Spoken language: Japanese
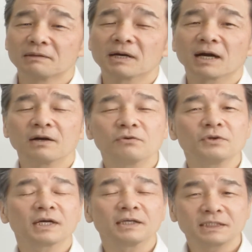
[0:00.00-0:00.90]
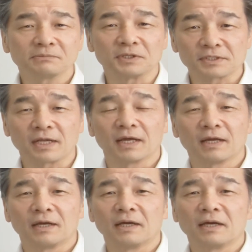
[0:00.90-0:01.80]
まあ、観光に関してもです
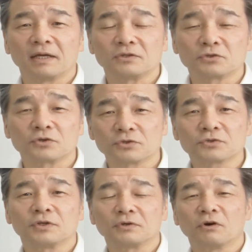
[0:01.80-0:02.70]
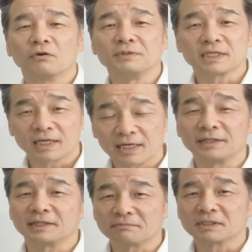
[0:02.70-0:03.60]
ね、えー、徐々に徐々にこう道が
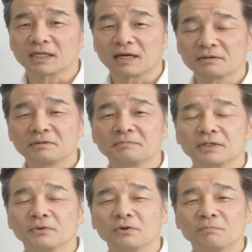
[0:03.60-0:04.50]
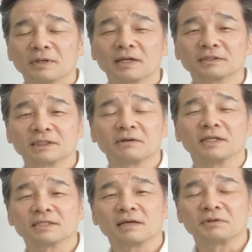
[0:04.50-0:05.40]
開いてきました今ヨーロッパなどでは
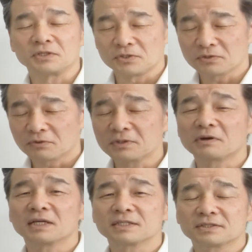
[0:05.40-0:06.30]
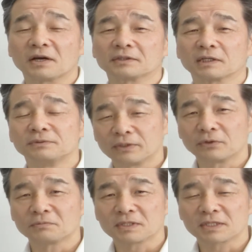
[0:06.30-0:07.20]
ですね非常に感染者の方が増えて
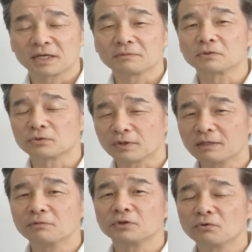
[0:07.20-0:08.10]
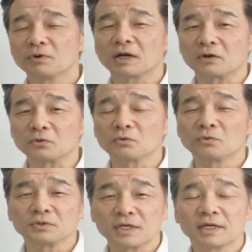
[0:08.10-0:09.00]
おりますけれどもそれでも日本からの渡
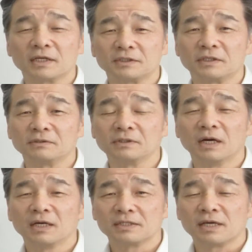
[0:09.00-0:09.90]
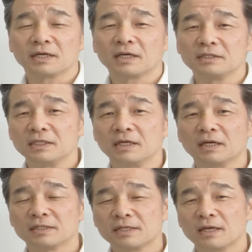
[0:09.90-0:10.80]
航を制限している制限
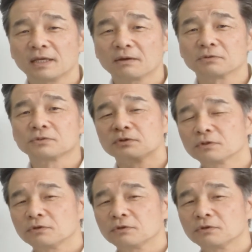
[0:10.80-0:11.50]
に制限をするっ